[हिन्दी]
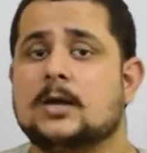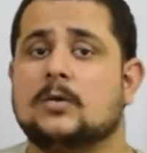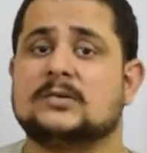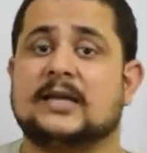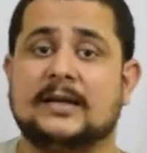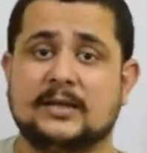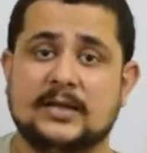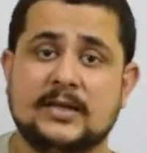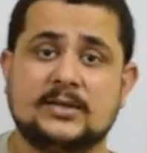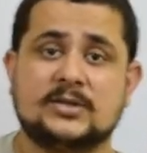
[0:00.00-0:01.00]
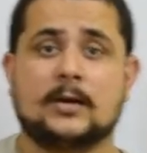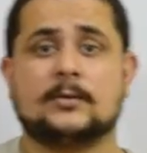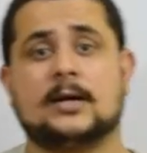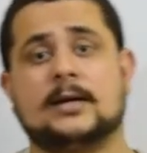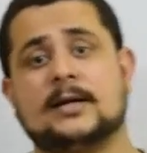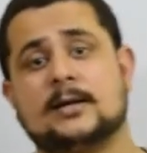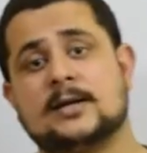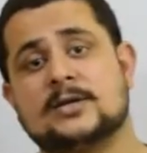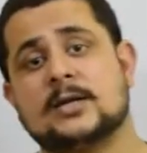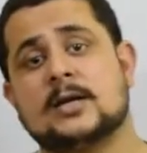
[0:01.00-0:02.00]
उस हिंदी जनरल
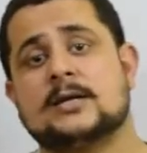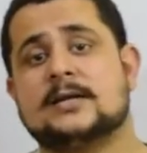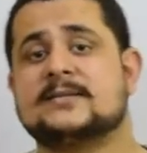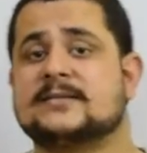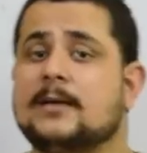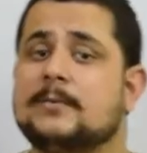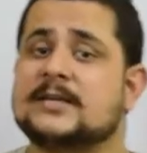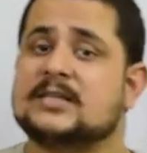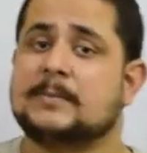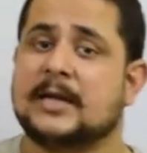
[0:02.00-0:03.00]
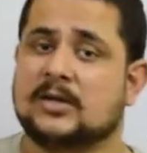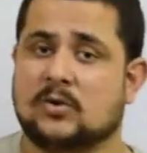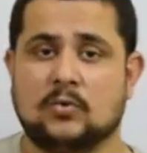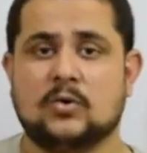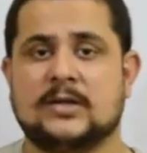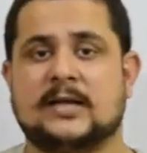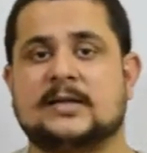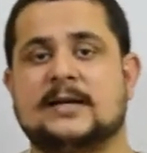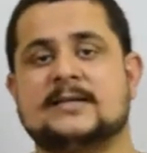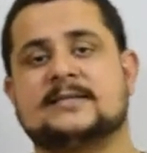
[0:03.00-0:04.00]
इंग्लिश ये सब इसमें इंक्लूड हो जाता
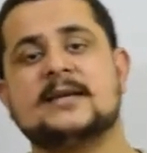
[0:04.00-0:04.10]
है इसके